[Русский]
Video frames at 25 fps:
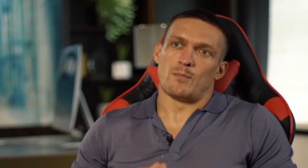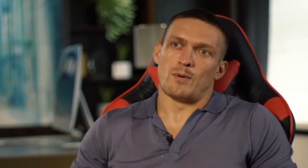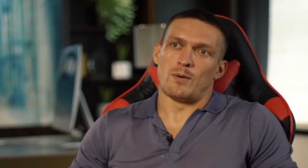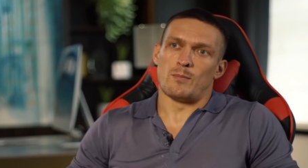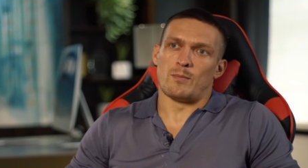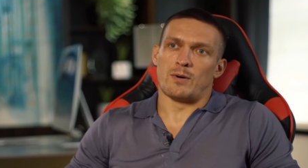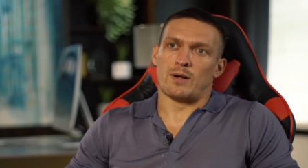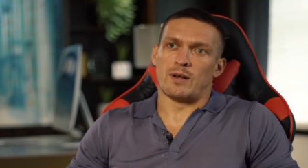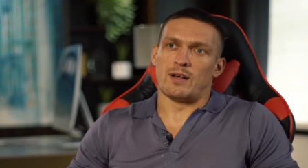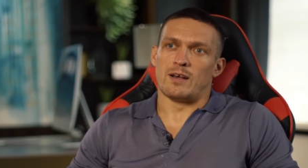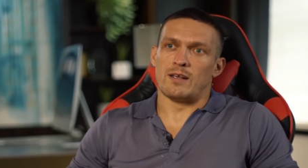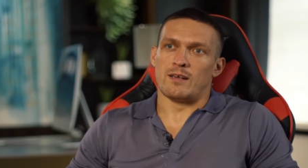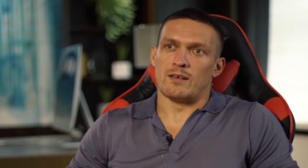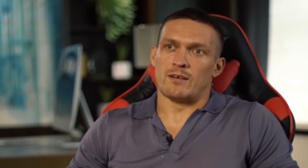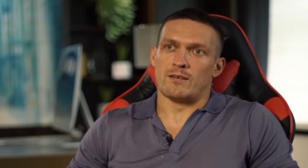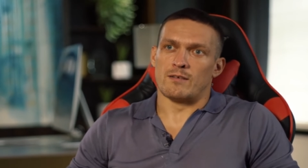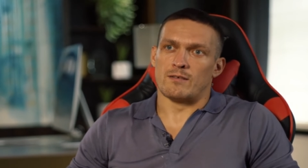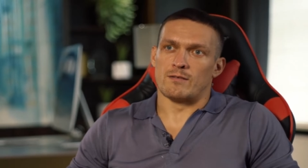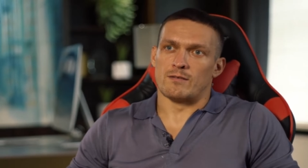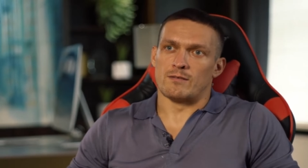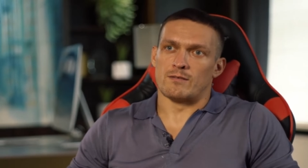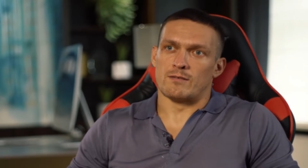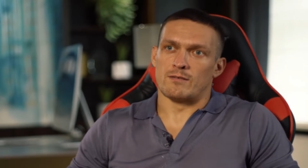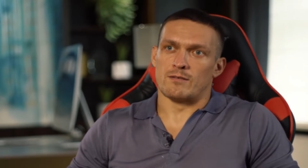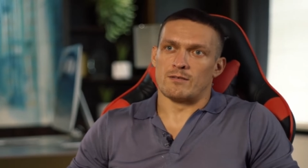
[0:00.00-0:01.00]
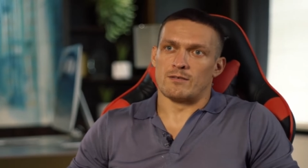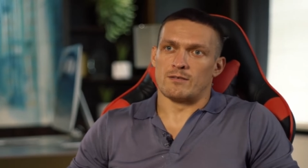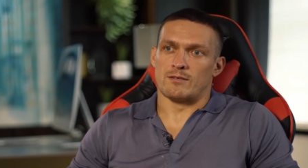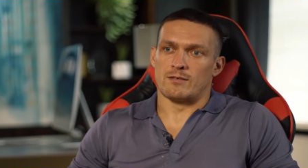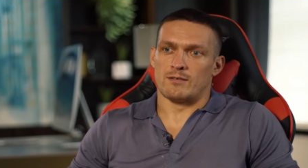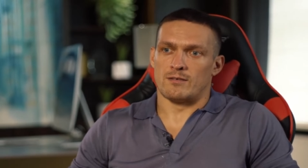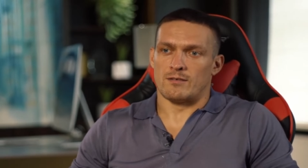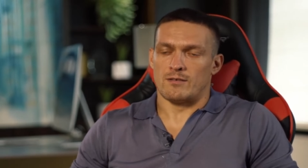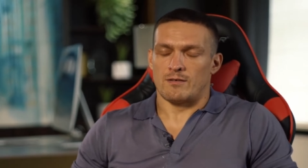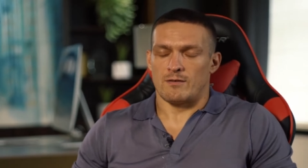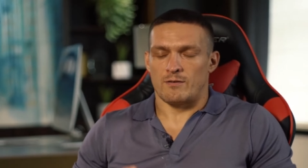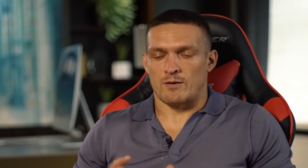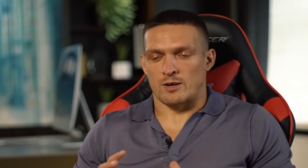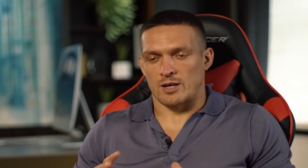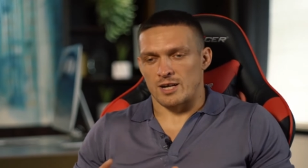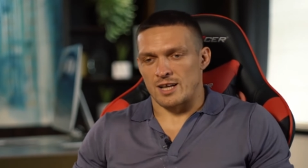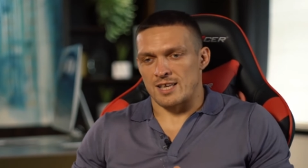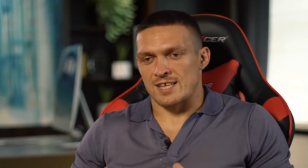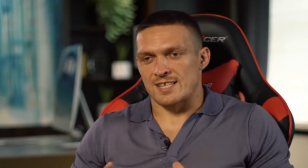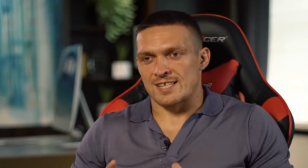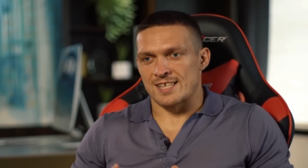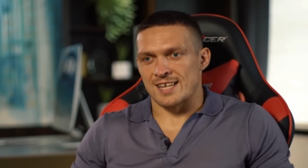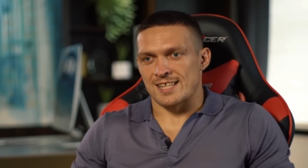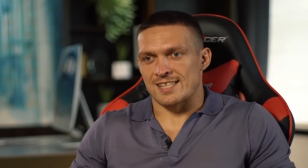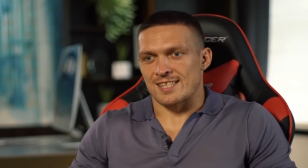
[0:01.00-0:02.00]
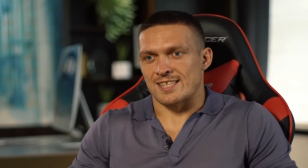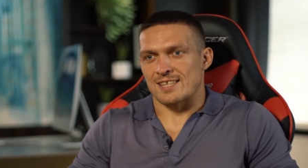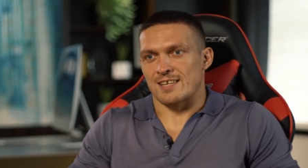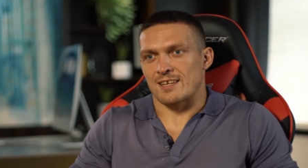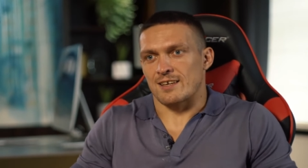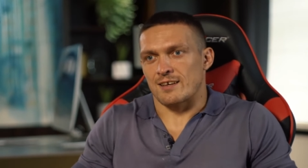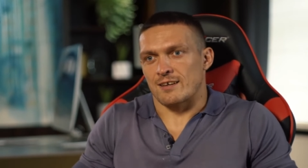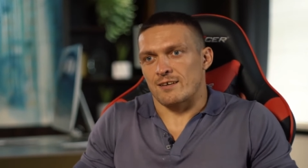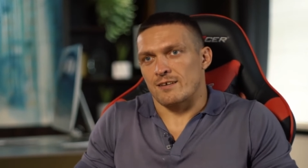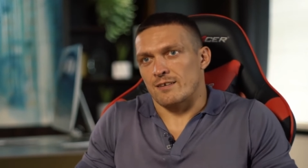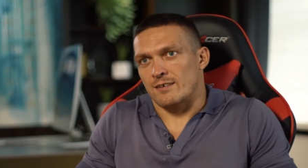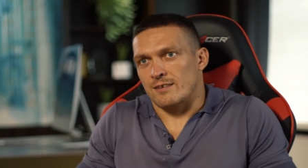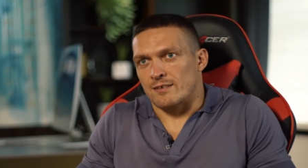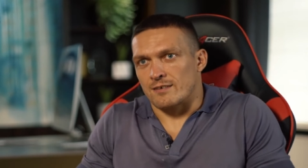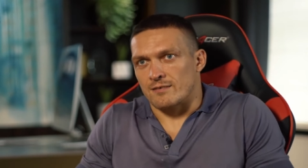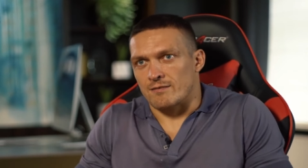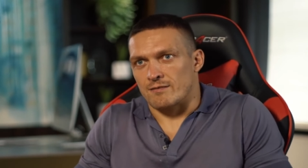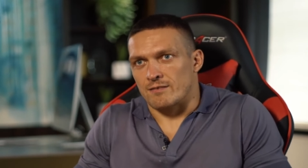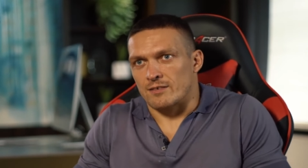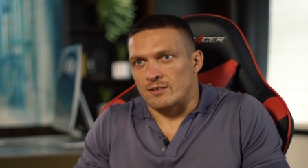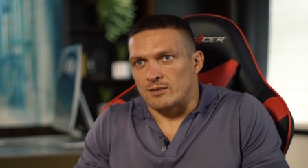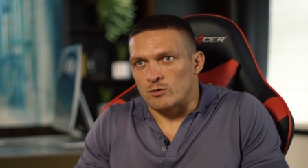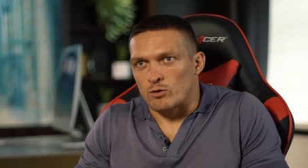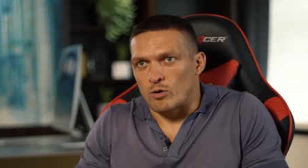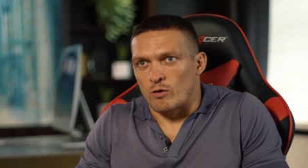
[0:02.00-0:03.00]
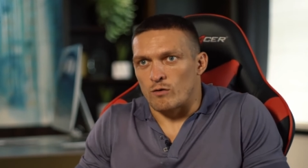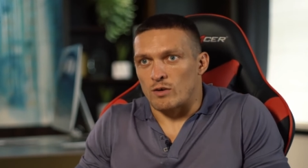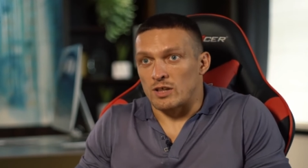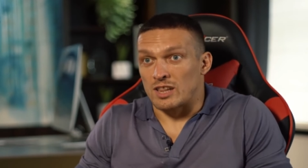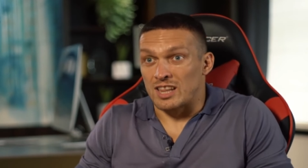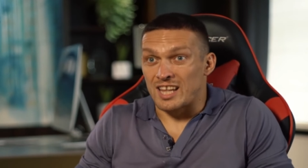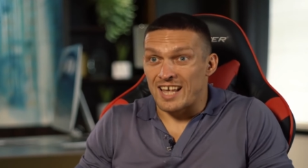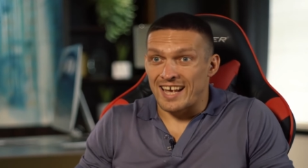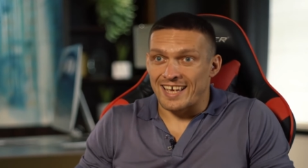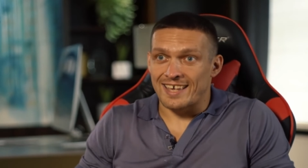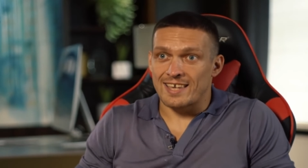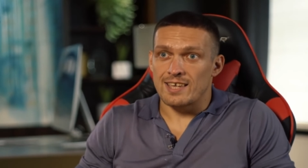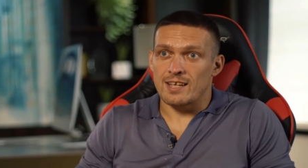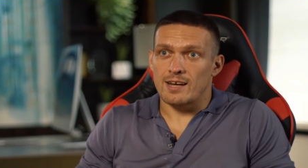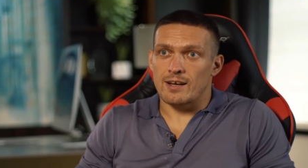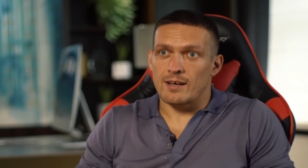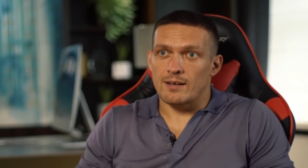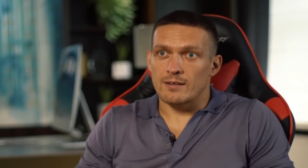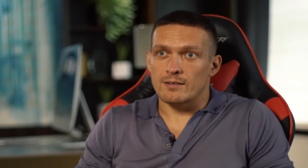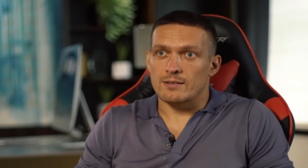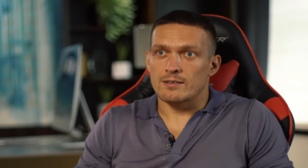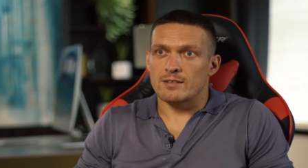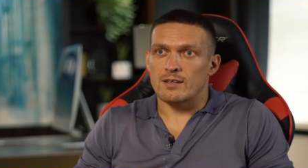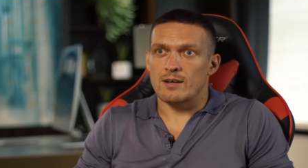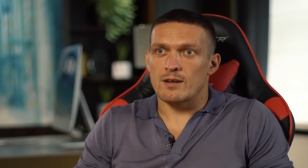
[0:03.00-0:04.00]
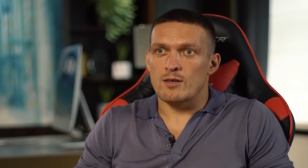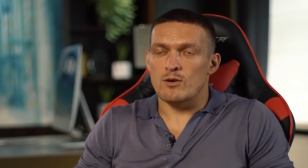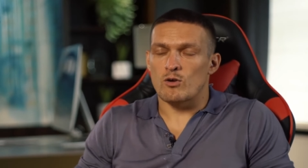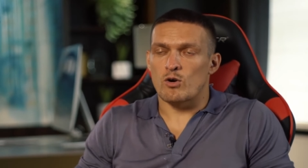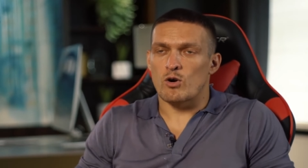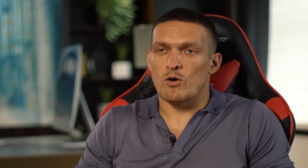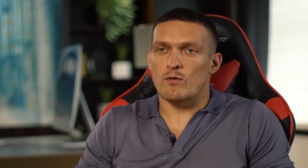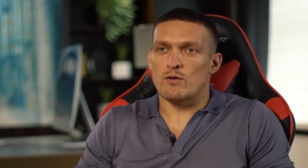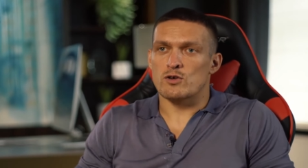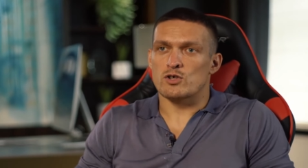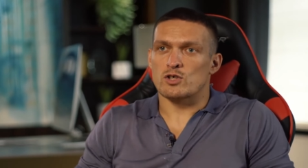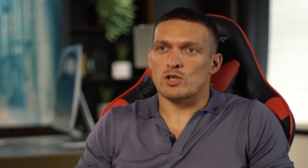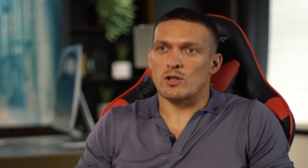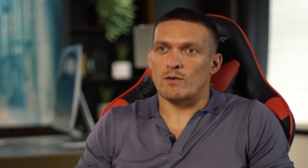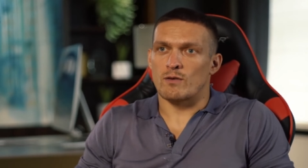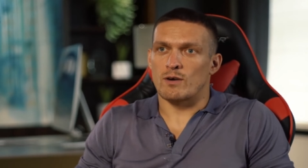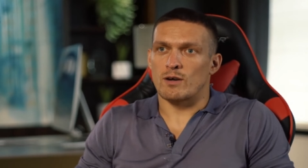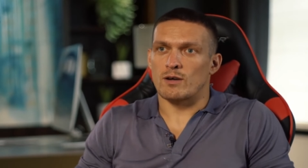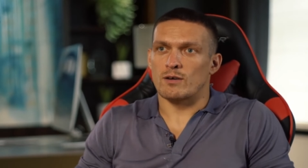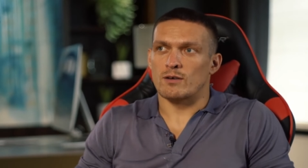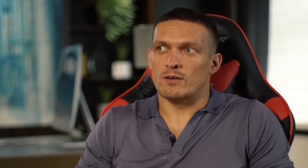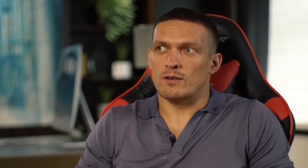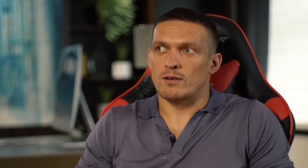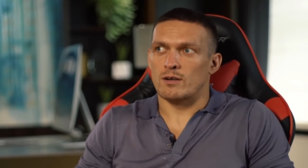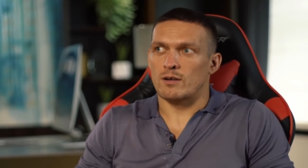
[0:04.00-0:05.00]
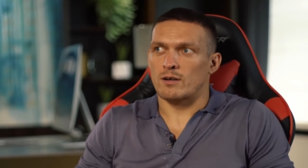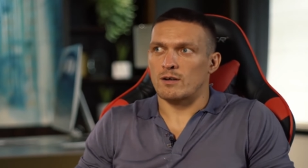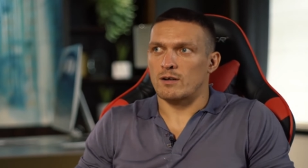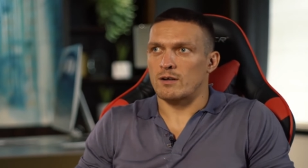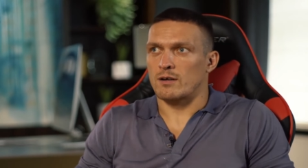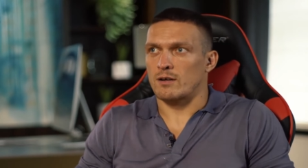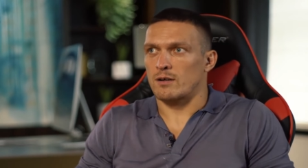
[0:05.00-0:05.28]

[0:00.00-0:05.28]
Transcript: помогли э, в организации такого лагеря тренировочного.